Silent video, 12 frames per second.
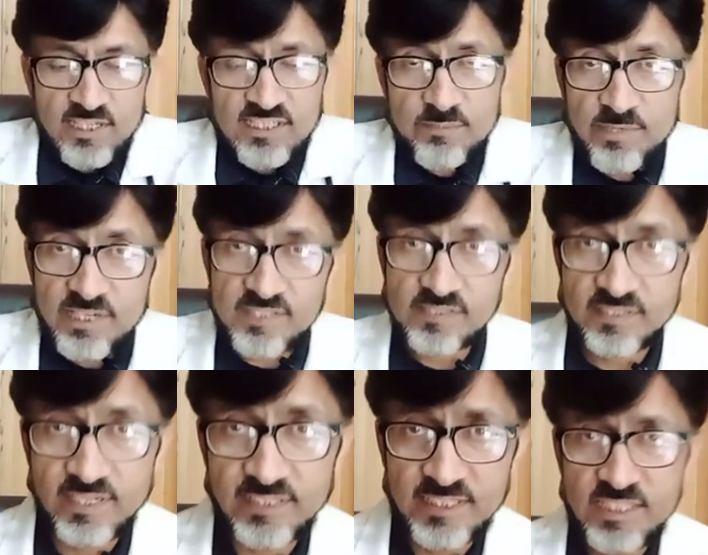जैसे मरीज़
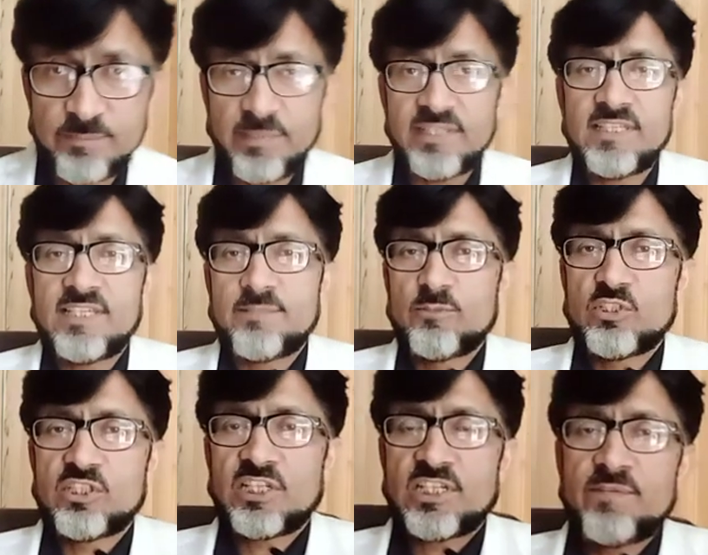कहता है जी मैदे की
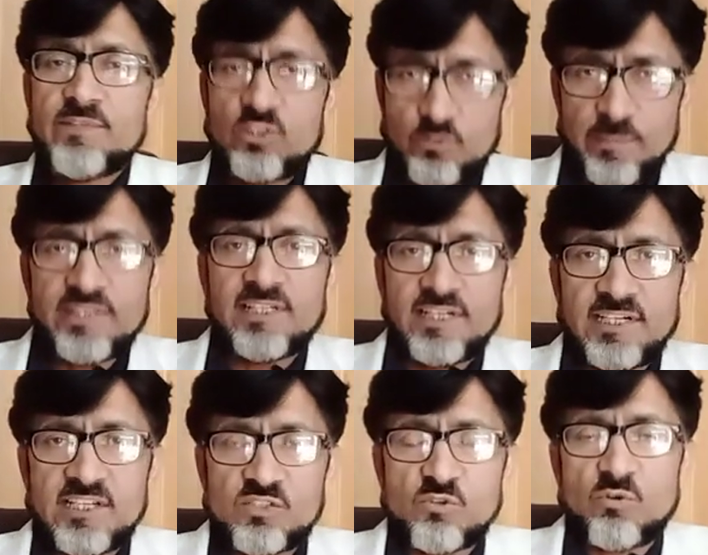मुझे तकलीफ़ है तो मैदे के
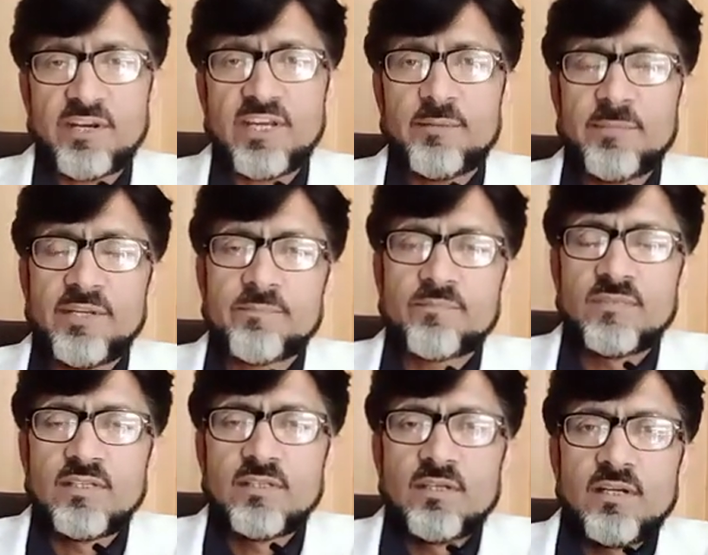टेस्ट करवाने हमने
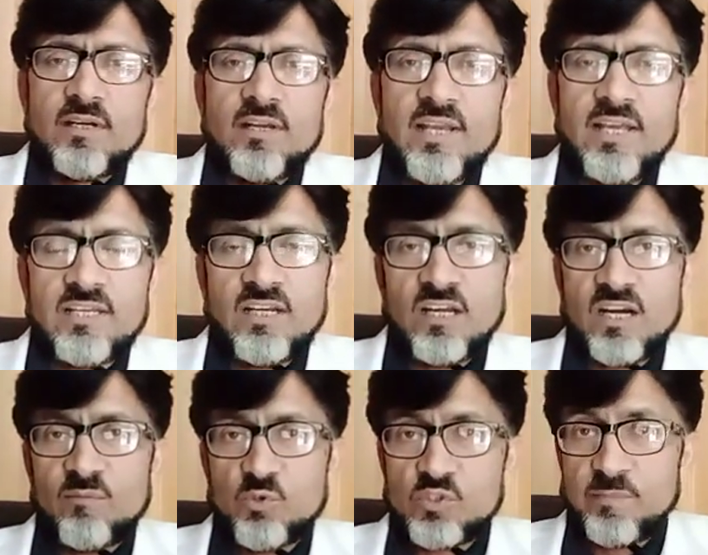लेकिन
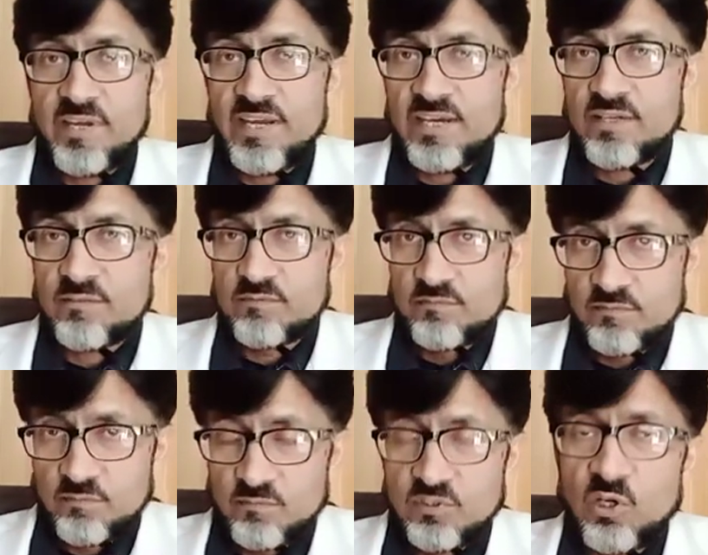अगर हम उसमें
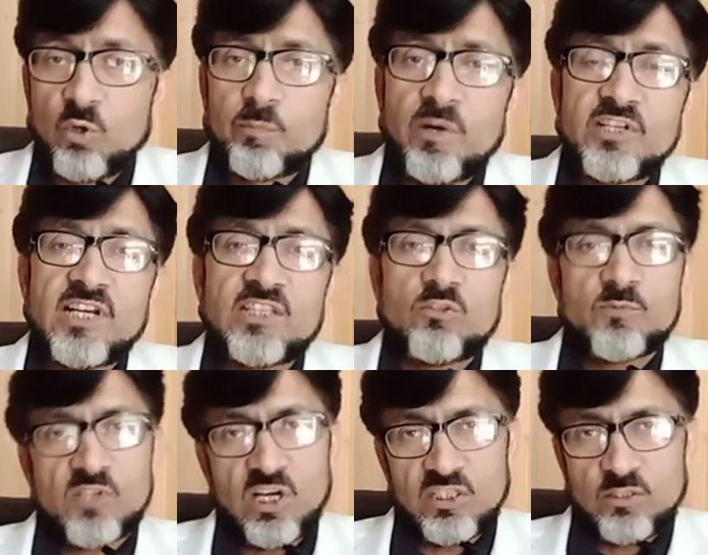डाउट पड़ जाए
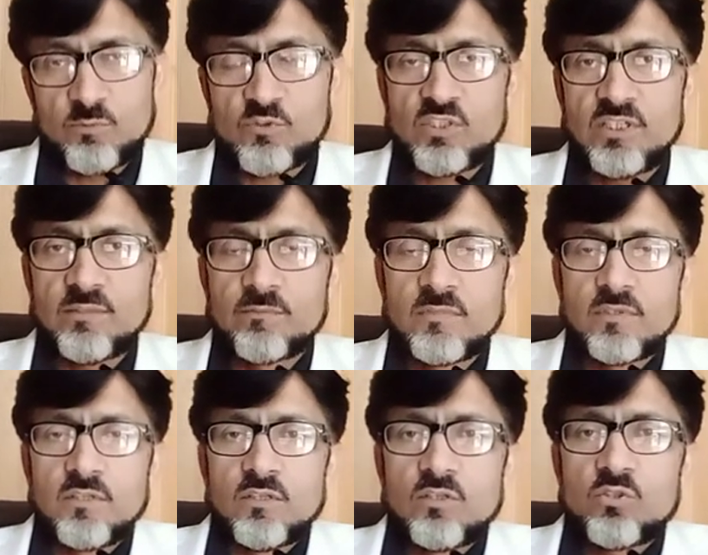तो साथ हम उसकी
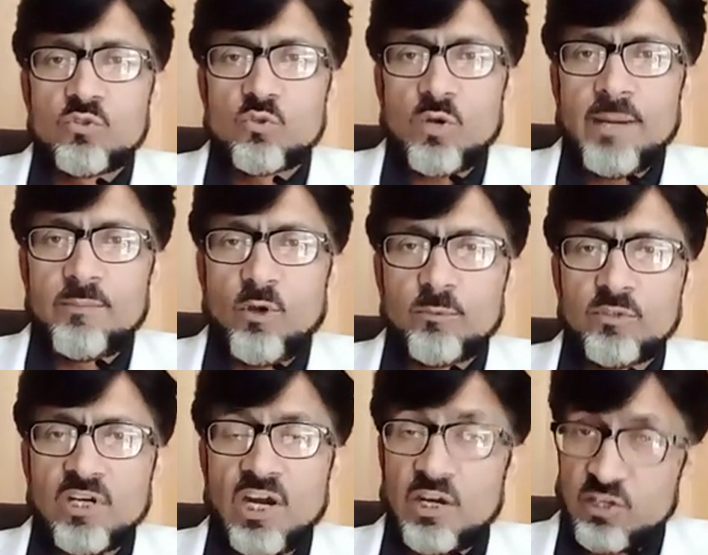जो है
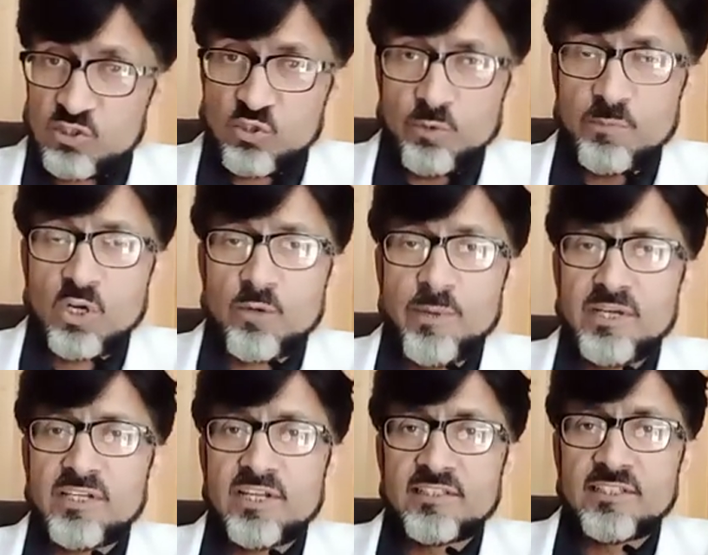एबडामिनल अल्ट्रासाउंड भी
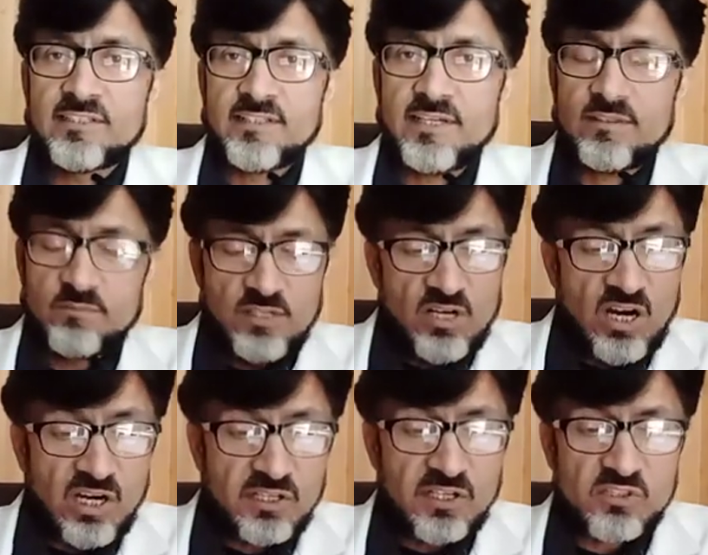रिकमेंड कर देते
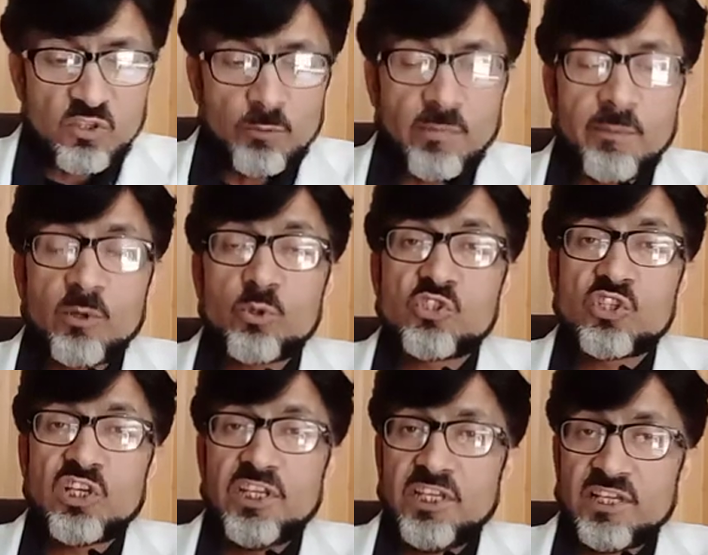हैं अल्ट्रासाउंड में हमें
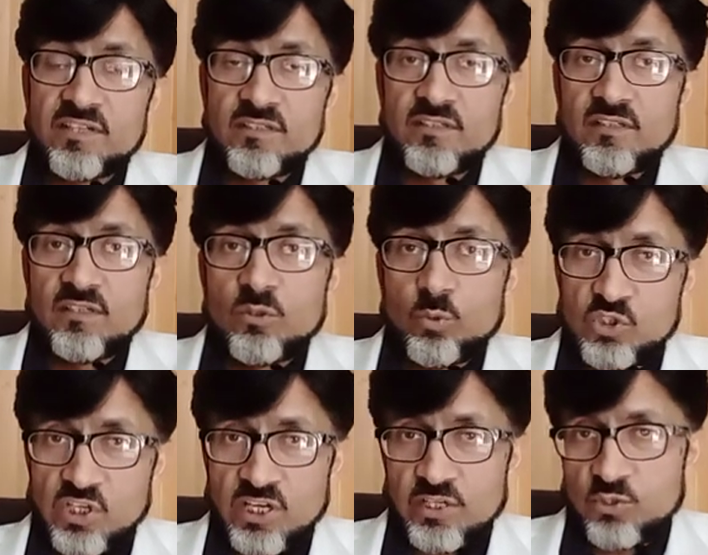कुछ क्लियर
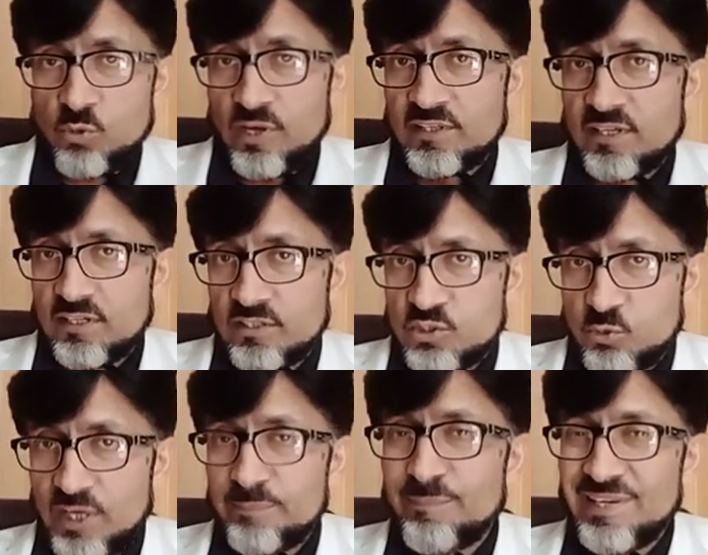कुछ शवाद
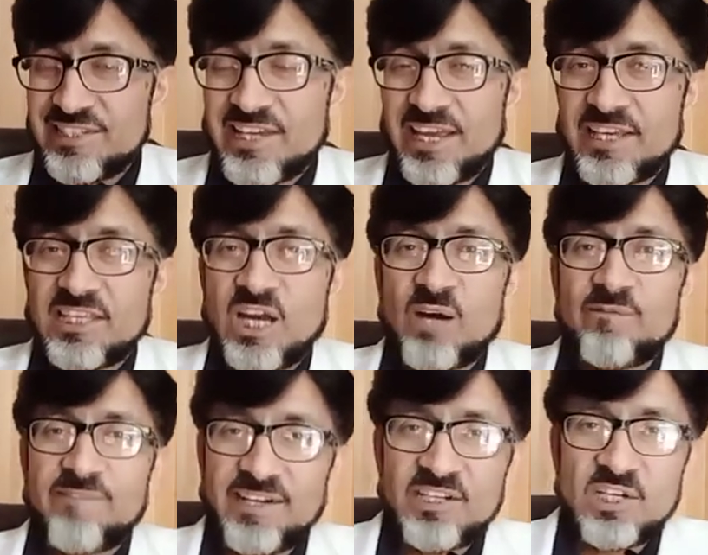शवाद मिल जाए कि
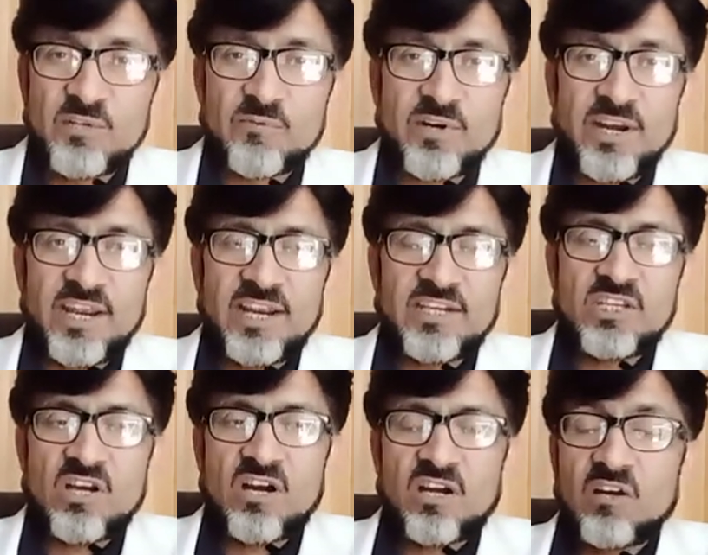यहाँ फैटी लीवर है
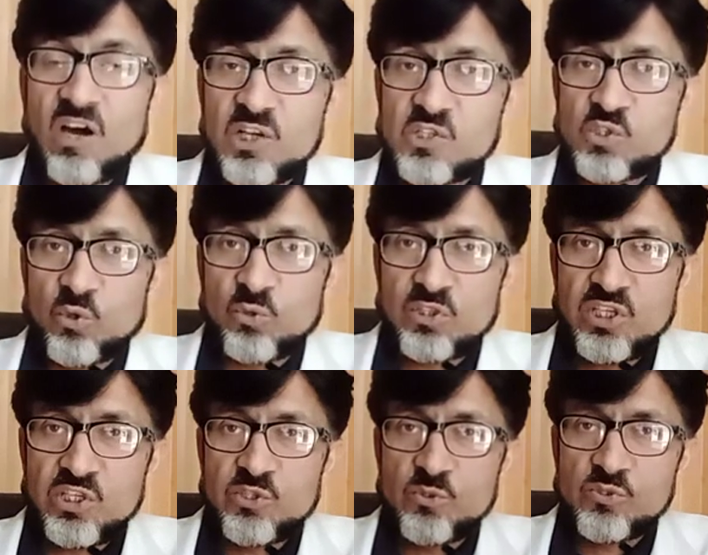या गाल स्टोन
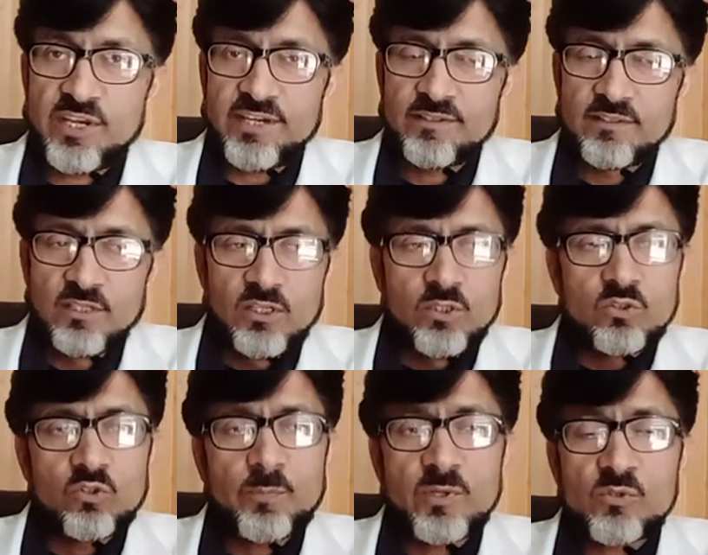के इश्यूज़ हैं
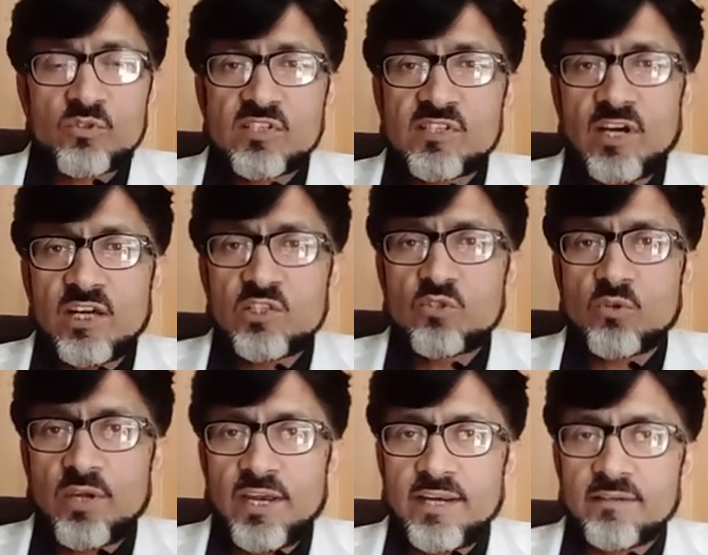फिर उसके साथ
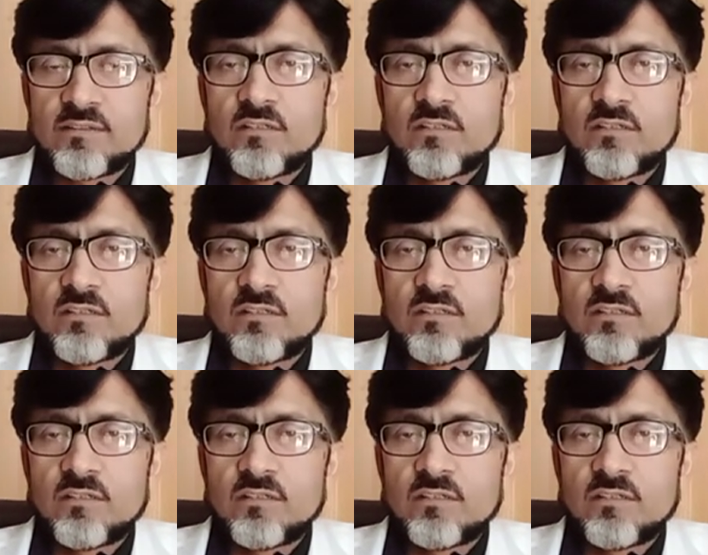जो है